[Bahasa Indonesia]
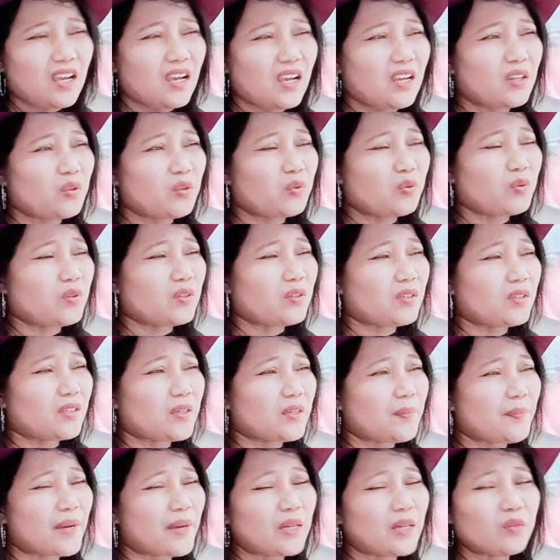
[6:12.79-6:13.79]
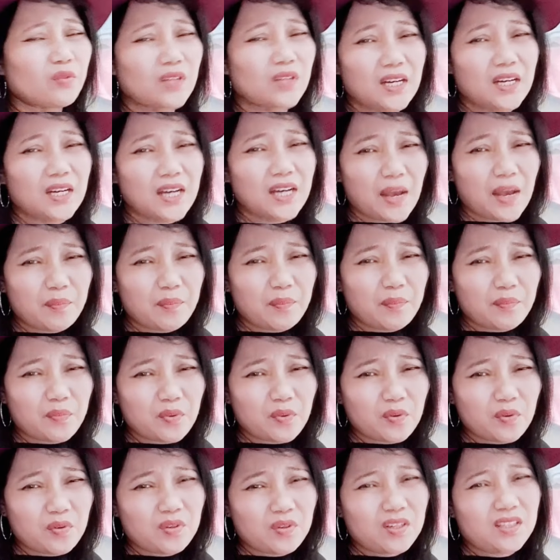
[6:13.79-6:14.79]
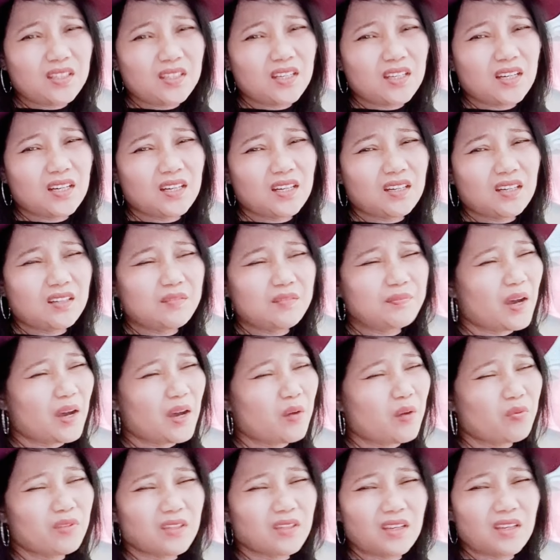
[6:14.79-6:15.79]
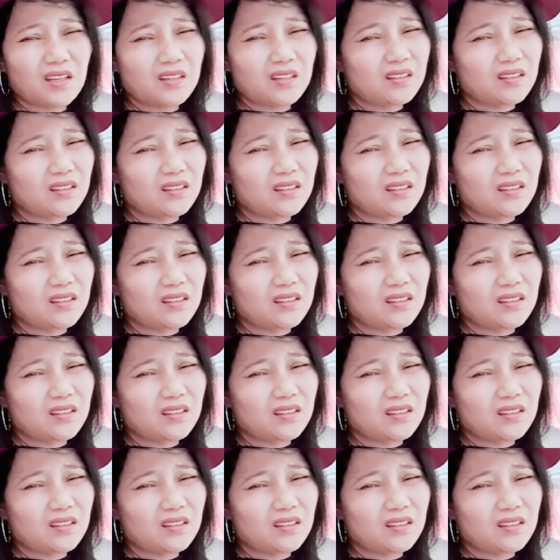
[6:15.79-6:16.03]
itu depan udah dapur jadinya baunya